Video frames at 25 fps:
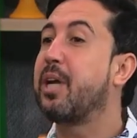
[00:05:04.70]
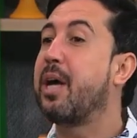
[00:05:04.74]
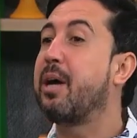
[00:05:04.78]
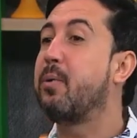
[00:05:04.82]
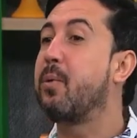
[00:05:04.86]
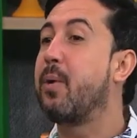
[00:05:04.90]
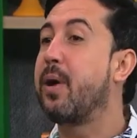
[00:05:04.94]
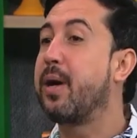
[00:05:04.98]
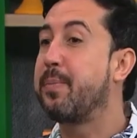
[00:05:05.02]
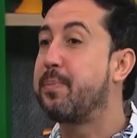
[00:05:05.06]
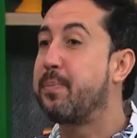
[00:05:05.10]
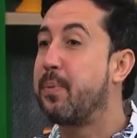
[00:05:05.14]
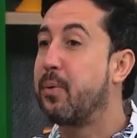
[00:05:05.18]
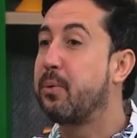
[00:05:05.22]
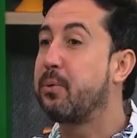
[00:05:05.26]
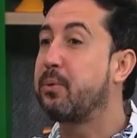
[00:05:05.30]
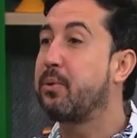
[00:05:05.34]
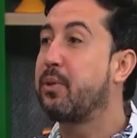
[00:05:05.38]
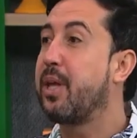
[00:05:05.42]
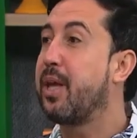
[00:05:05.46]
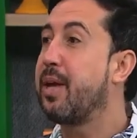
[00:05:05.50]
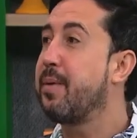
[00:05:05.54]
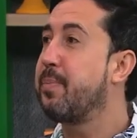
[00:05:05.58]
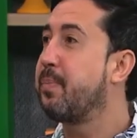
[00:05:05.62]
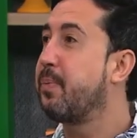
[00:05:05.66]
agora há pouco
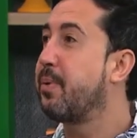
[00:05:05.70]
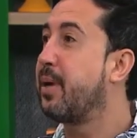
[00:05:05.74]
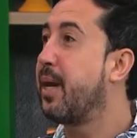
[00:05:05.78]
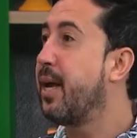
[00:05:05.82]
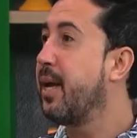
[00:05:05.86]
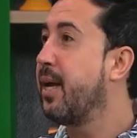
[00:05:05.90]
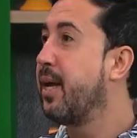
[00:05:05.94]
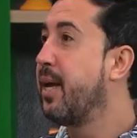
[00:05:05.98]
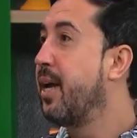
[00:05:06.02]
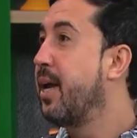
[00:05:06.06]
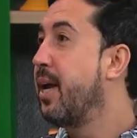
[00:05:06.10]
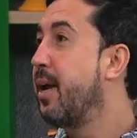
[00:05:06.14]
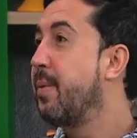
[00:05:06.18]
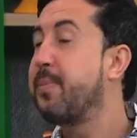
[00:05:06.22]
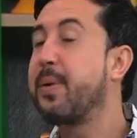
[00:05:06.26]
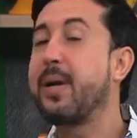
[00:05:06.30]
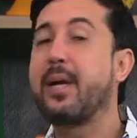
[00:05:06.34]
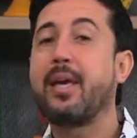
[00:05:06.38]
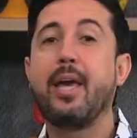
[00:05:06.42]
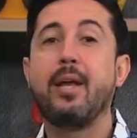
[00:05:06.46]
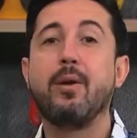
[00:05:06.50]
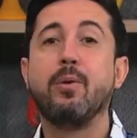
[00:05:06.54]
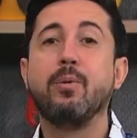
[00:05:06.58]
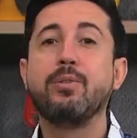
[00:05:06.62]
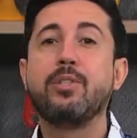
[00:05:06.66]
tempo, né? Para
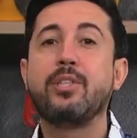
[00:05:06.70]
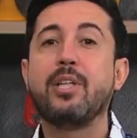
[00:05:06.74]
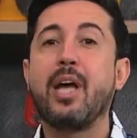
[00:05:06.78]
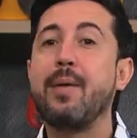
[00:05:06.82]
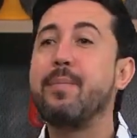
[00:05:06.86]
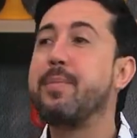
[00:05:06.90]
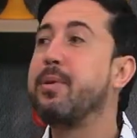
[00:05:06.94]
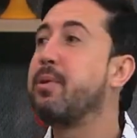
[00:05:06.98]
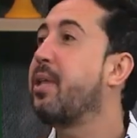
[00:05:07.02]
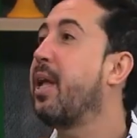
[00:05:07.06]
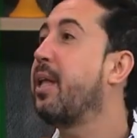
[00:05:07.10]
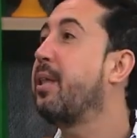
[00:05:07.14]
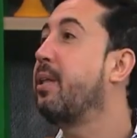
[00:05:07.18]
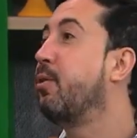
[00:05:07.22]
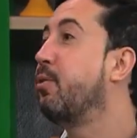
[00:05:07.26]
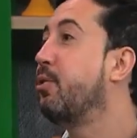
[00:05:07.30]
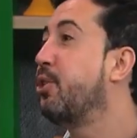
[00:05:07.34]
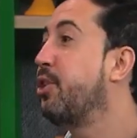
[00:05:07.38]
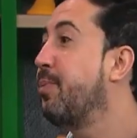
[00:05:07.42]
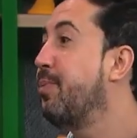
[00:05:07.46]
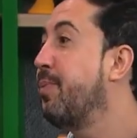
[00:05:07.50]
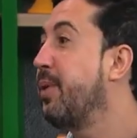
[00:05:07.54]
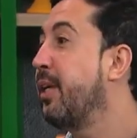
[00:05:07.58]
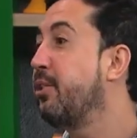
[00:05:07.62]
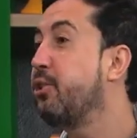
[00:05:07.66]
quem não sabe, o Tadeu
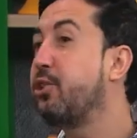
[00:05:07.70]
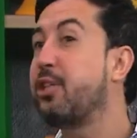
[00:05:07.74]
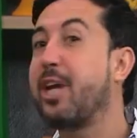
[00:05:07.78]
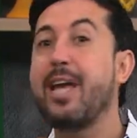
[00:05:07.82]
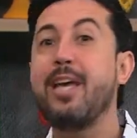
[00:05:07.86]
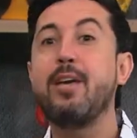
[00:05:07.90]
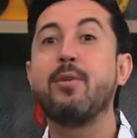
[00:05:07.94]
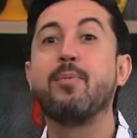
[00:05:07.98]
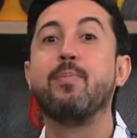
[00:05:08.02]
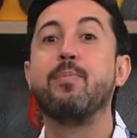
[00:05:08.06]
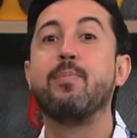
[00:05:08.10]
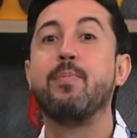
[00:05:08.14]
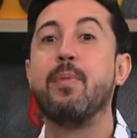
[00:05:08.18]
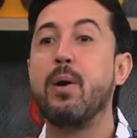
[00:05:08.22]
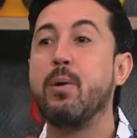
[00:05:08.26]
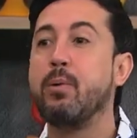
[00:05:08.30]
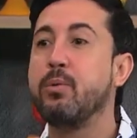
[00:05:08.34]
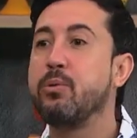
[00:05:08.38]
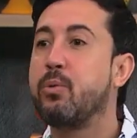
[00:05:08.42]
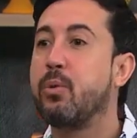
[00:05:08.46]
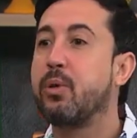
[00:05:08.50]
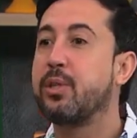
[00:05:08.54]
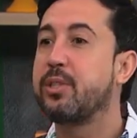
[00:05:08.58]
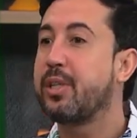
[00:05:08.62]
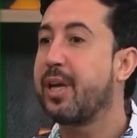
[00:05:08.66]
Schmidt é irmão
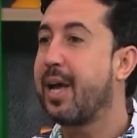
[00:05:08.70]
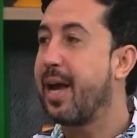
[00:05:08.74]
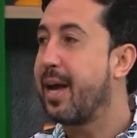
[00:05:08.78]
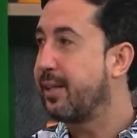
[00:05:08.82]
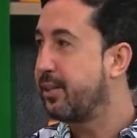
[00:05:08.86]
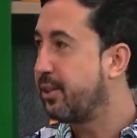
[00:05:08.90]
do Oscar